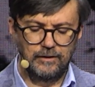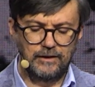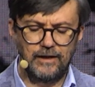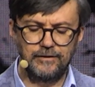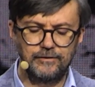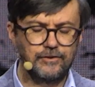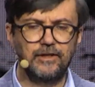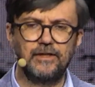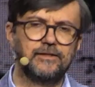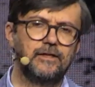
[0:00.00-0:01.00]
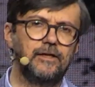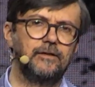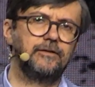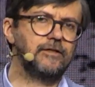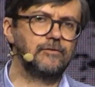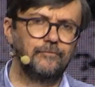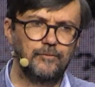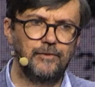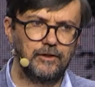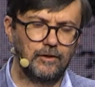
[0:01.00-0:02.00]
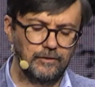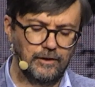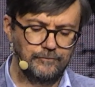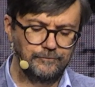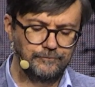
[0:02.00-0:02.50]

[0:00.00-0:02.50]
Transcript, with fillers: kary cielesne nie są wymienione.